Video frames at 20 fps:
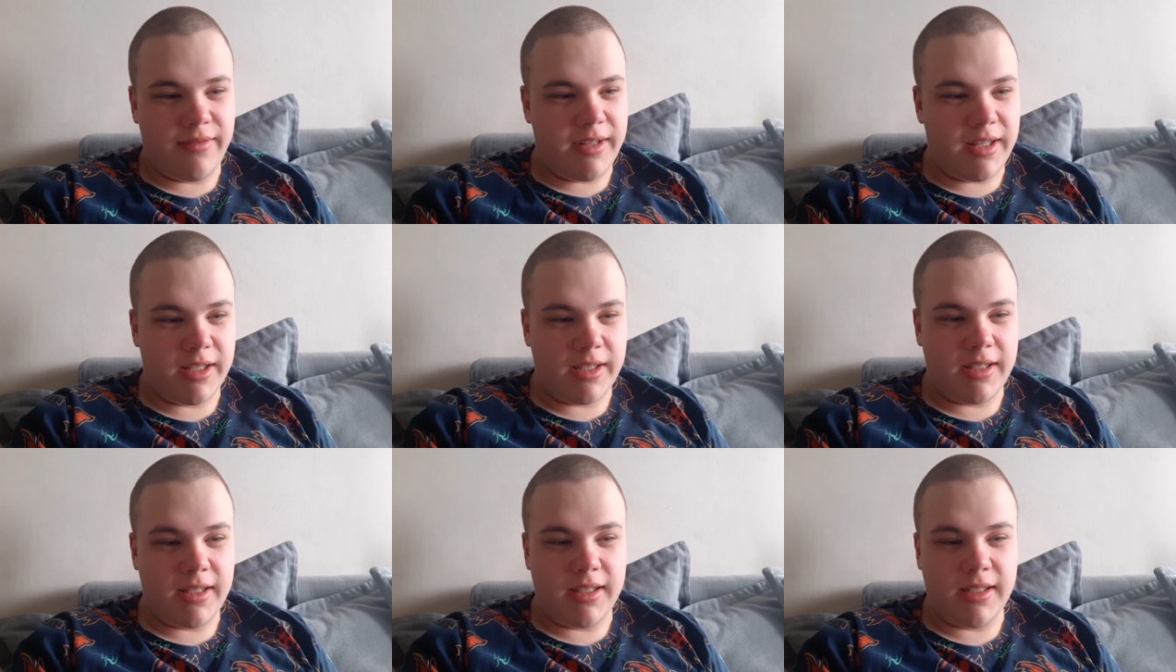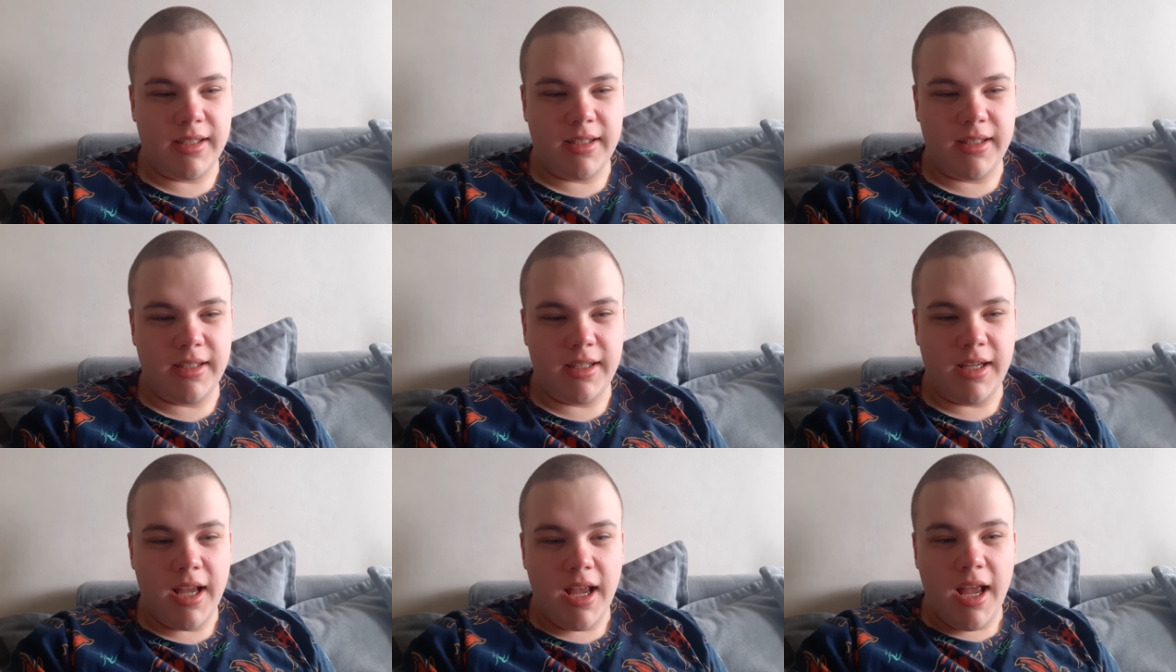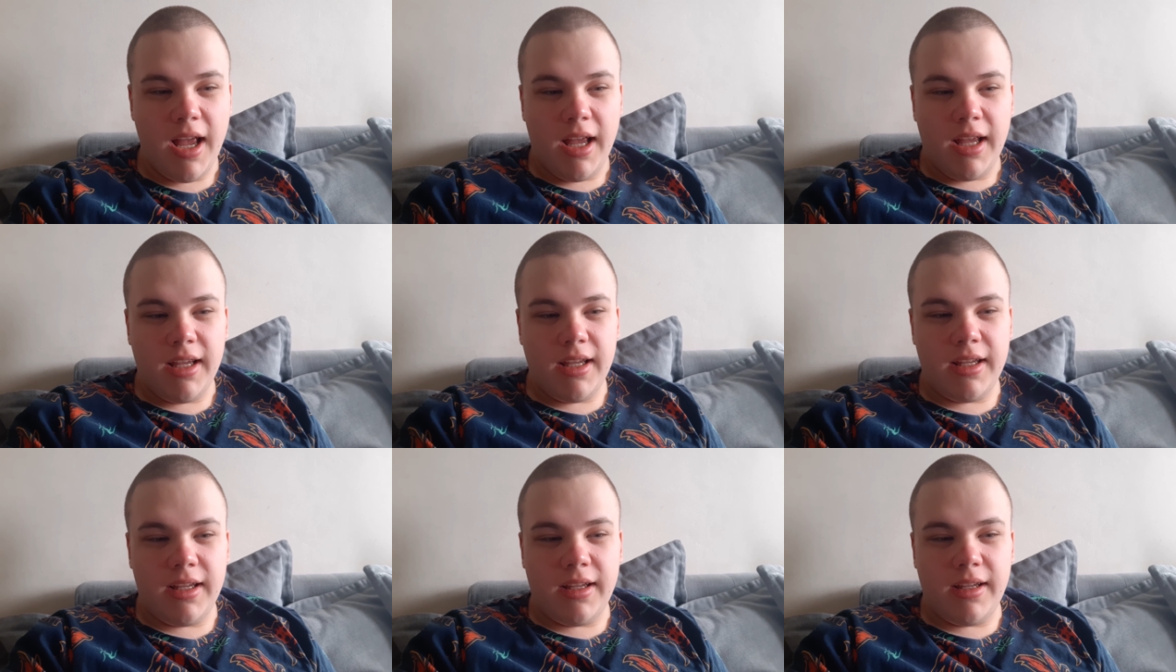Wy też yy,
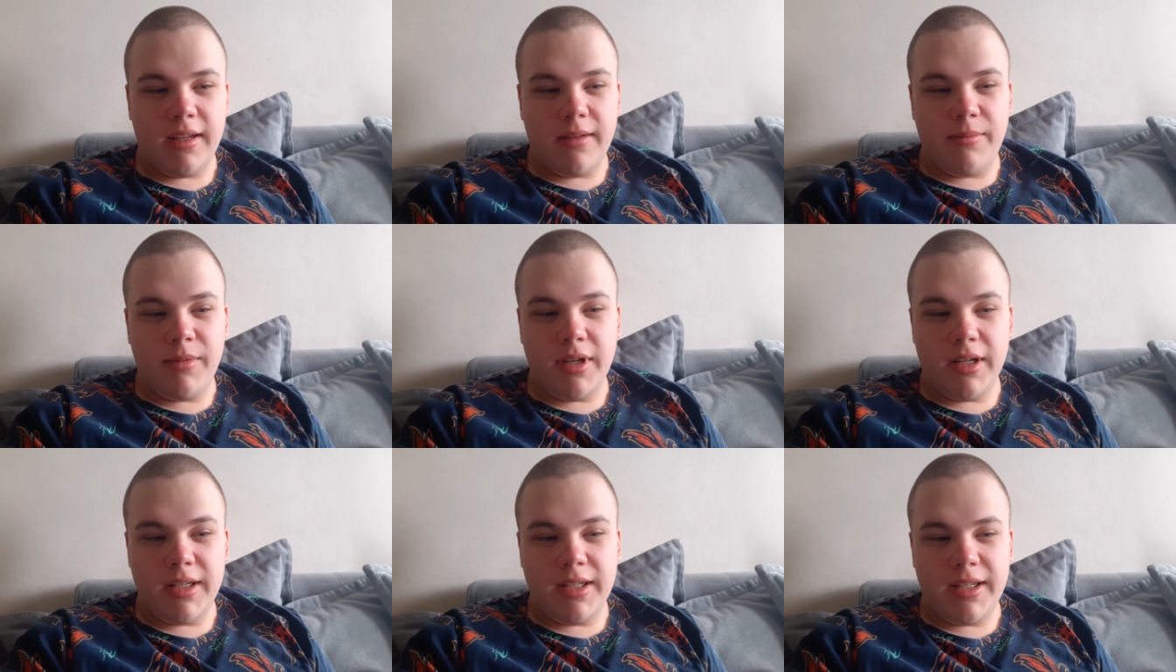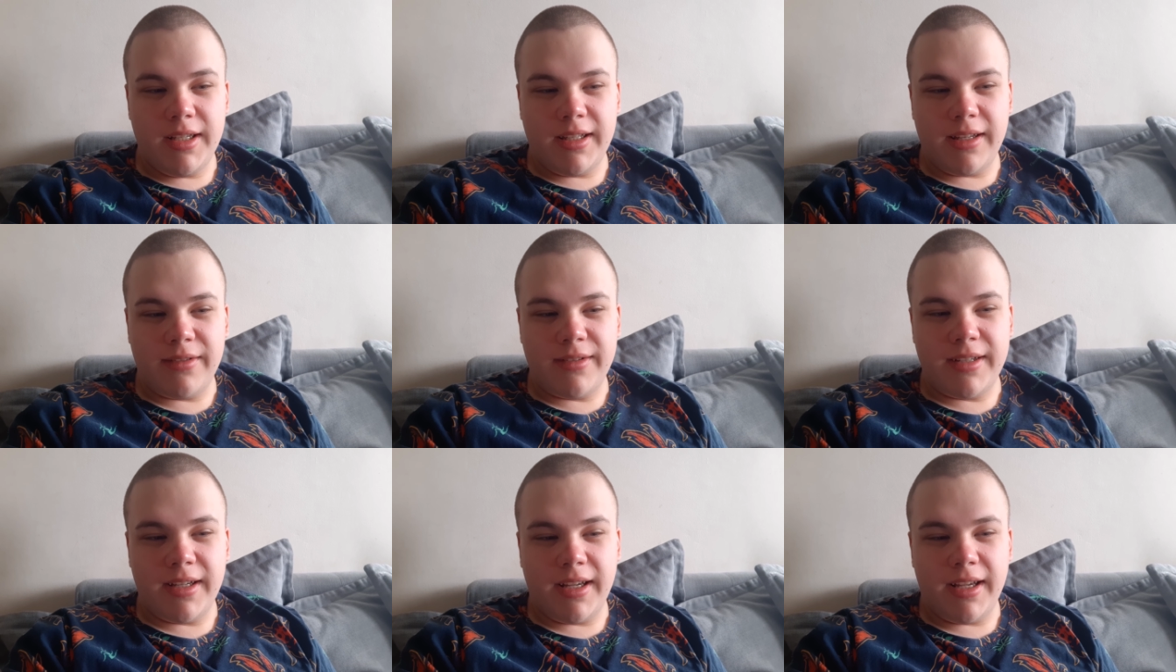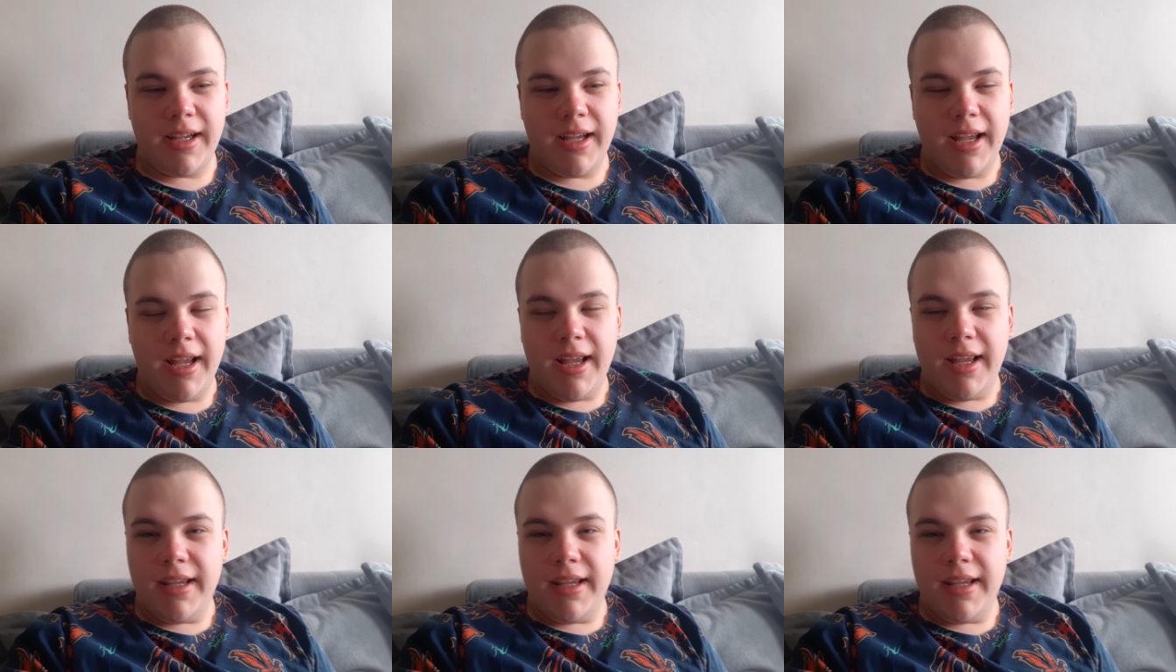yy, mieliście zawsze